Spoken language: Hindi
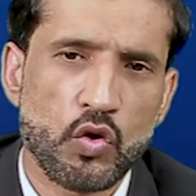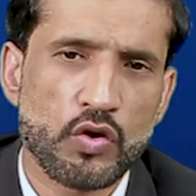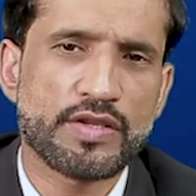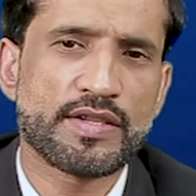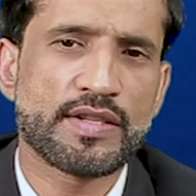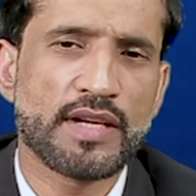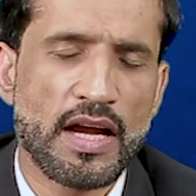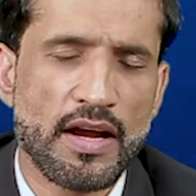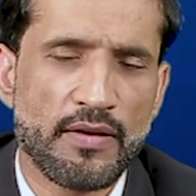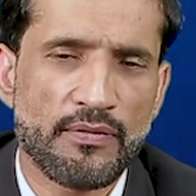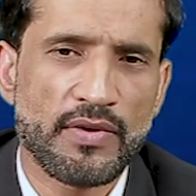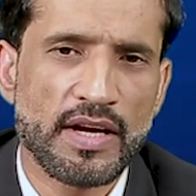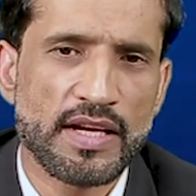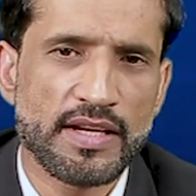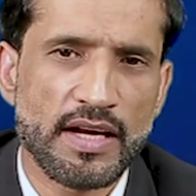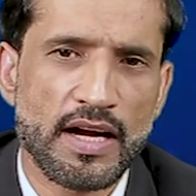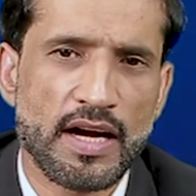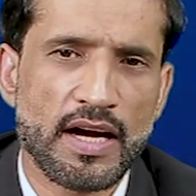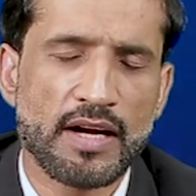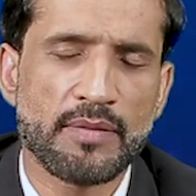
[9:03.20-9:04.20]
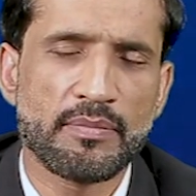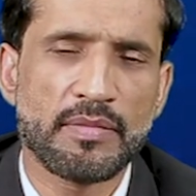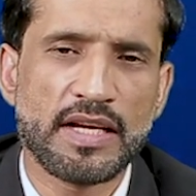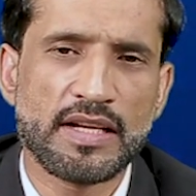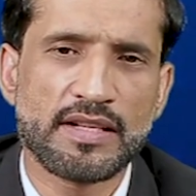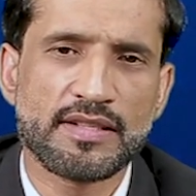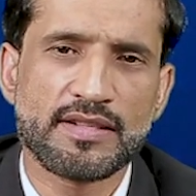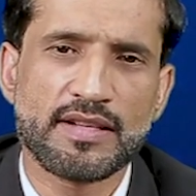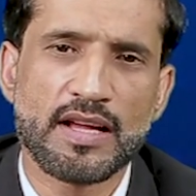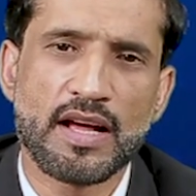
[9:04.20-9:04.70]
उस आर
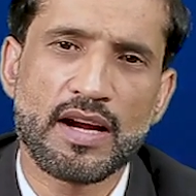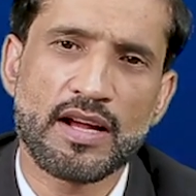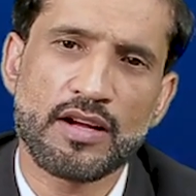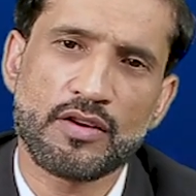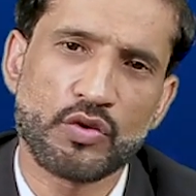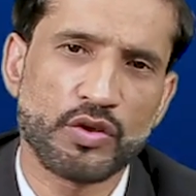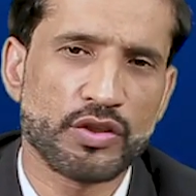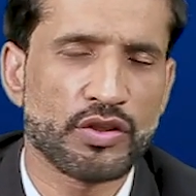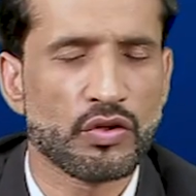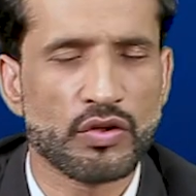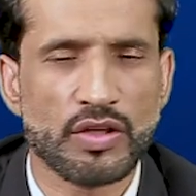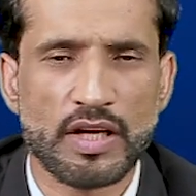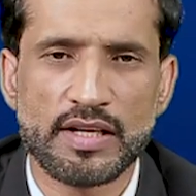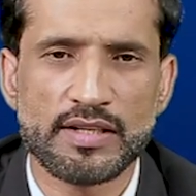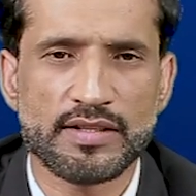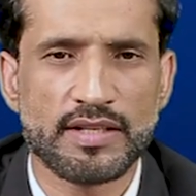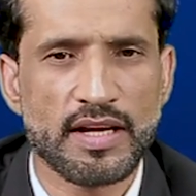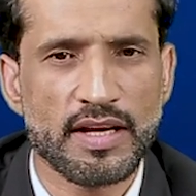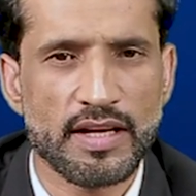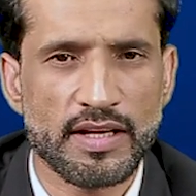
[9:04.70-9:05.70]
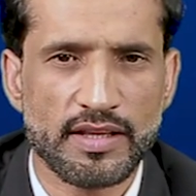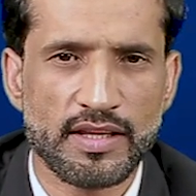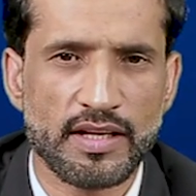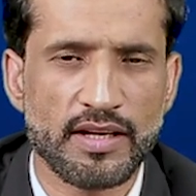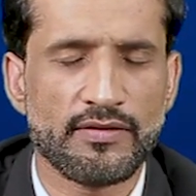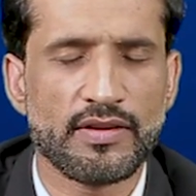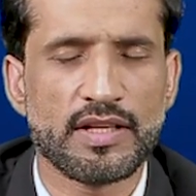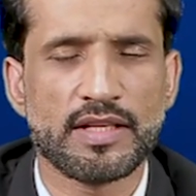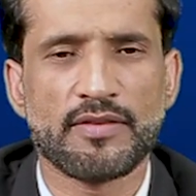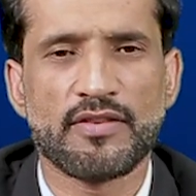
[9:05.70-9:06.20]
में सारा कुछ तो दर्ज है
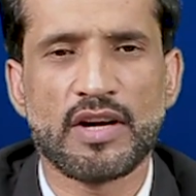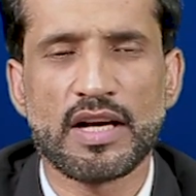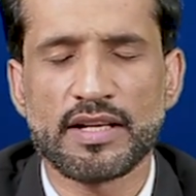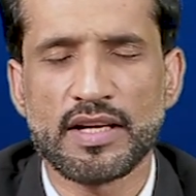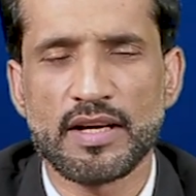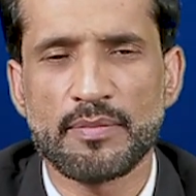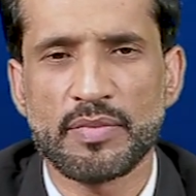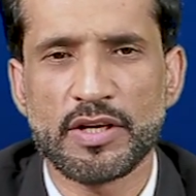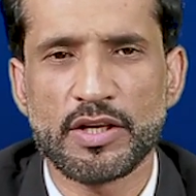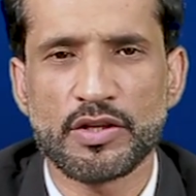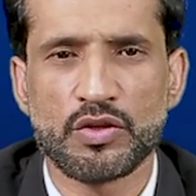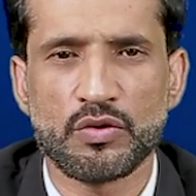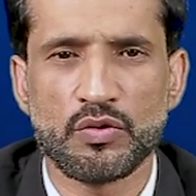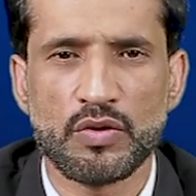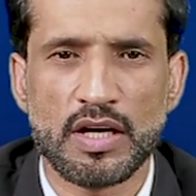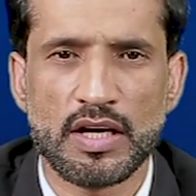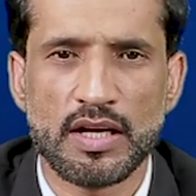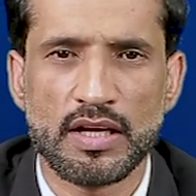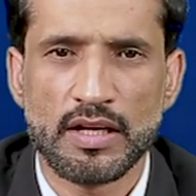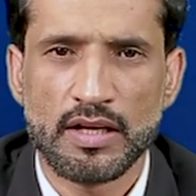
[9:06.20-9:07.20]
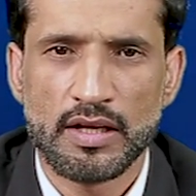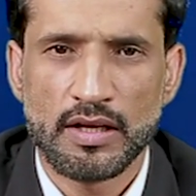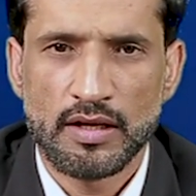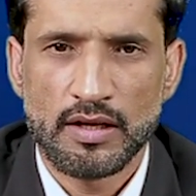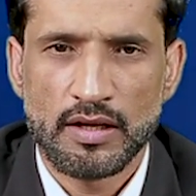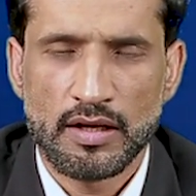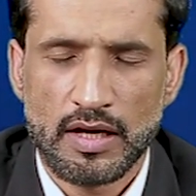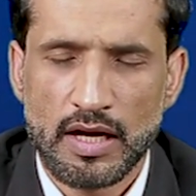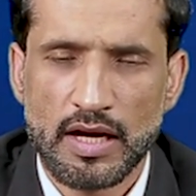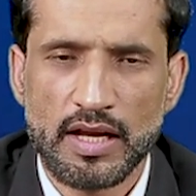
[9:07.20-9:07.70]
इतने बजे वाक़ पेश हुआ
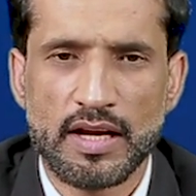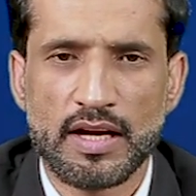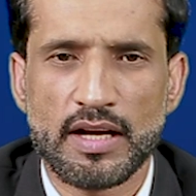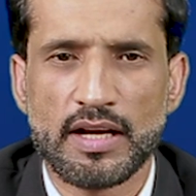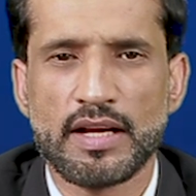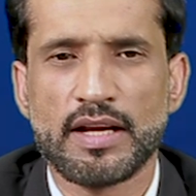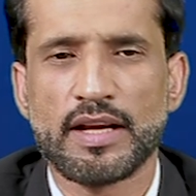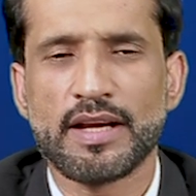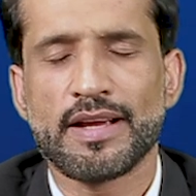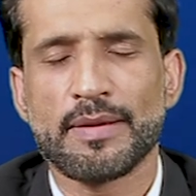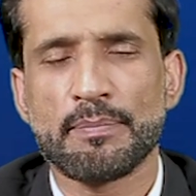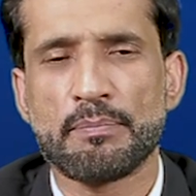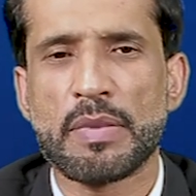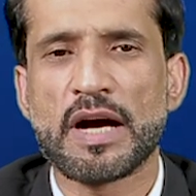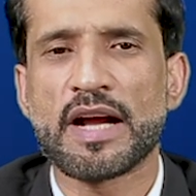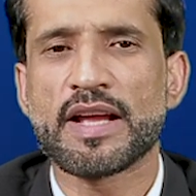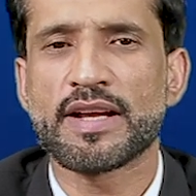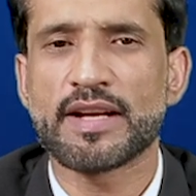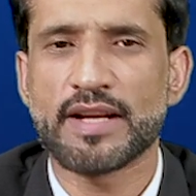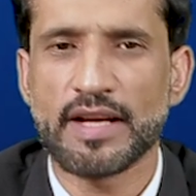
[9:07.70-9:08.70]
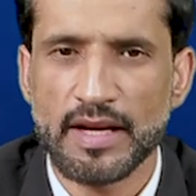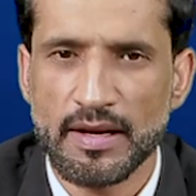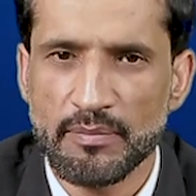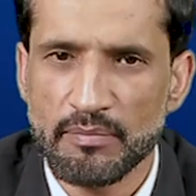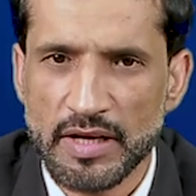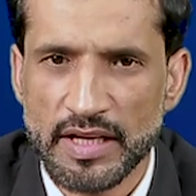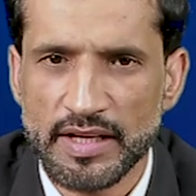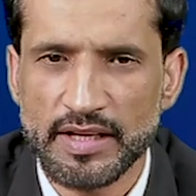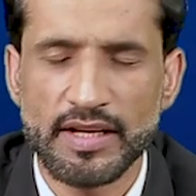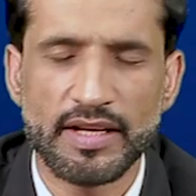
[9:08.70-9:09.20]
आया है बाइक का
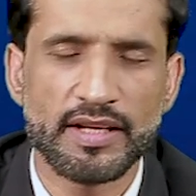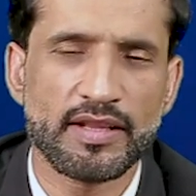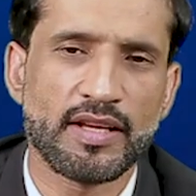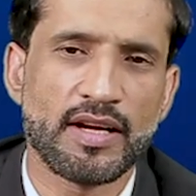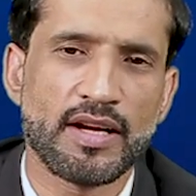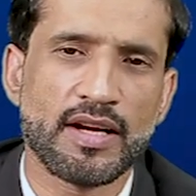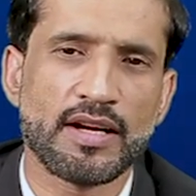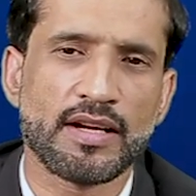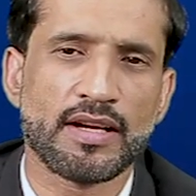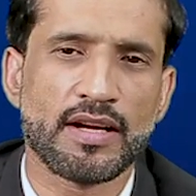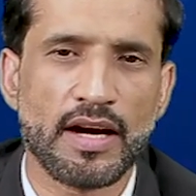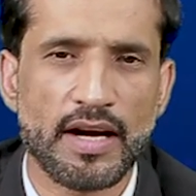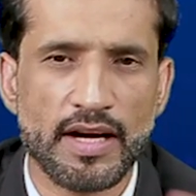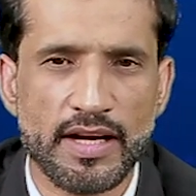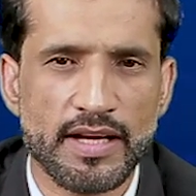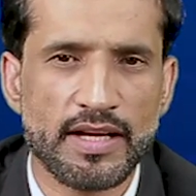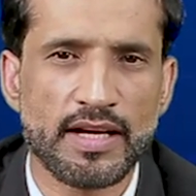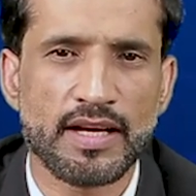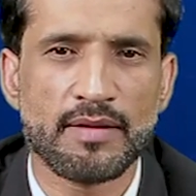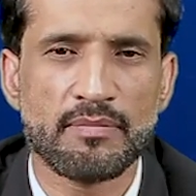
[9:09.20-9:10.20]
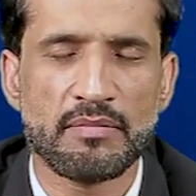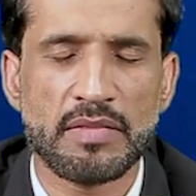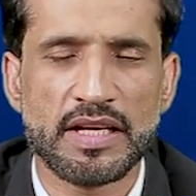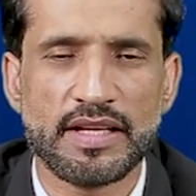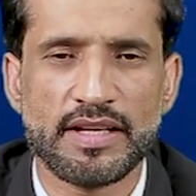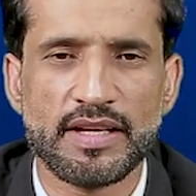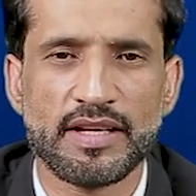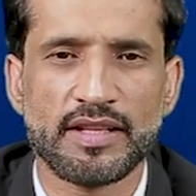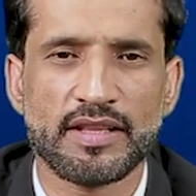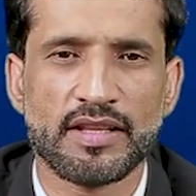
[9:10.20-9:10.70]
नंबर ये था गाड़ी का
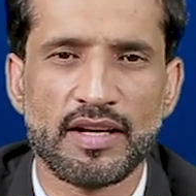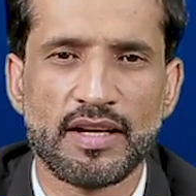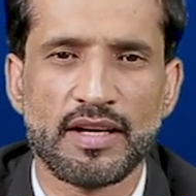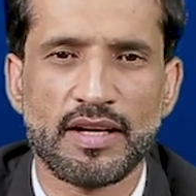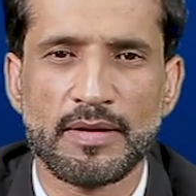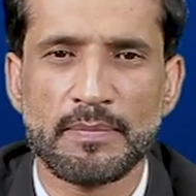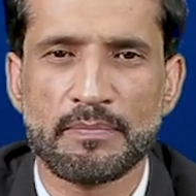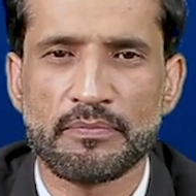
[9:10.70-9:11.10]
नंबर ये था